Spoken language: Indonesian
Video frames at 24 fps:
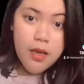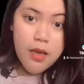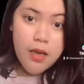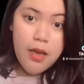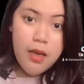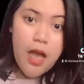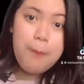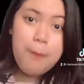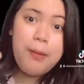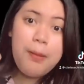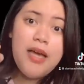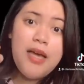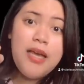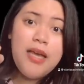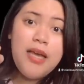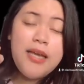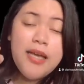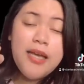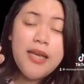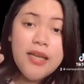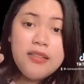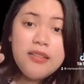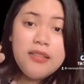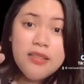Apalagi ini
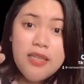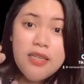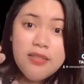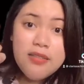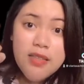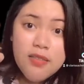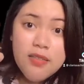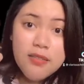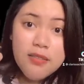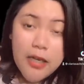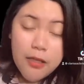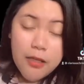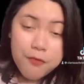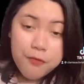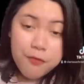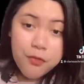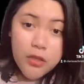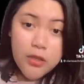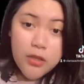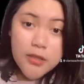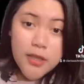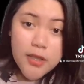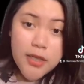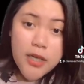kan jenisnya street
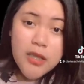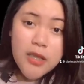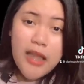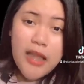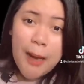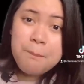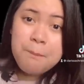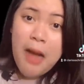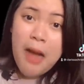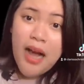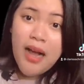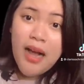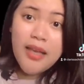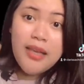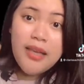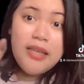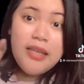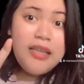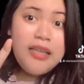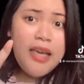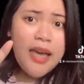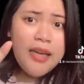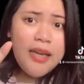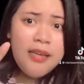food, jadi tambah gak
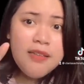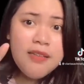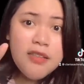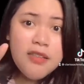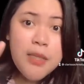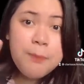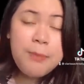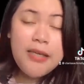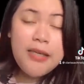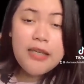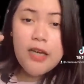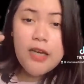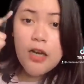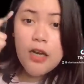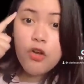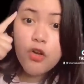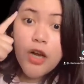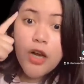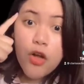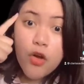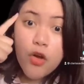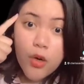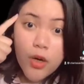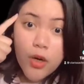higienis di pikiran
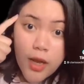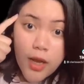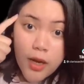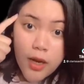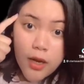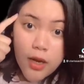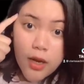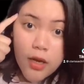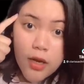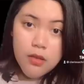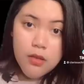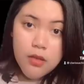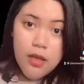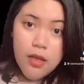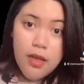orang-orang.